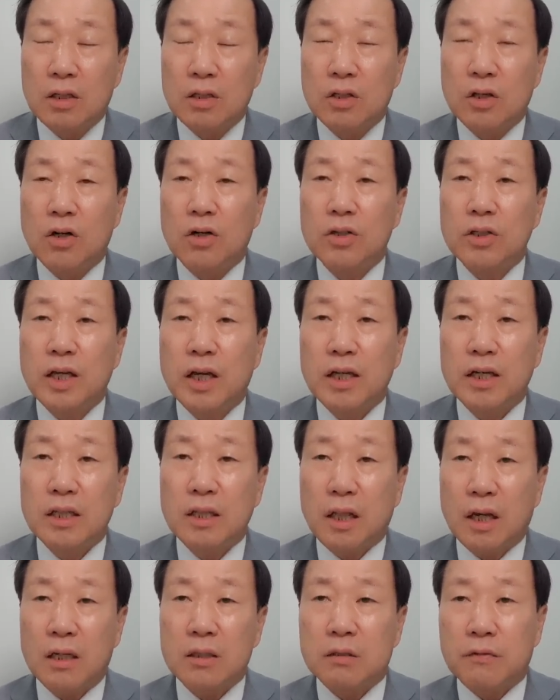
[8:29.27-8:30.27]

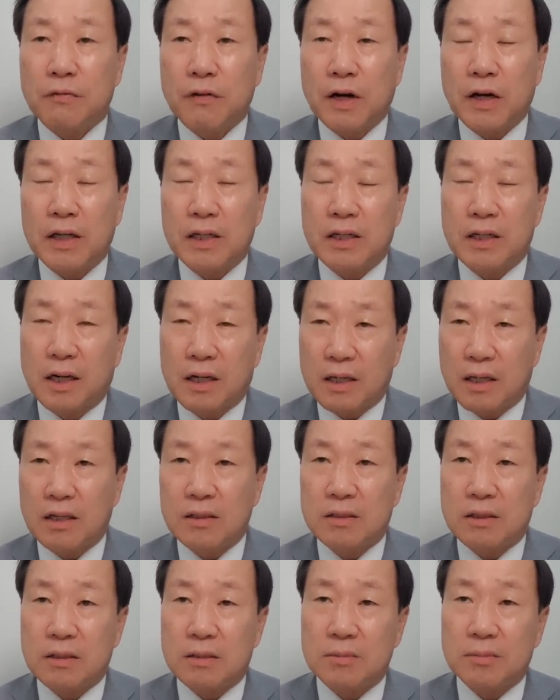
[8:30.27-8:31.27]
연예인 엑스파일이라는 게
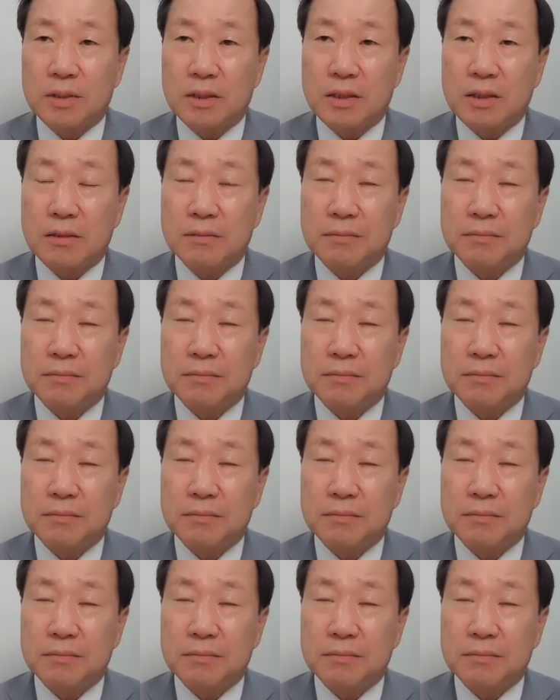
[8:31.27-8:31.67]
있었습니다.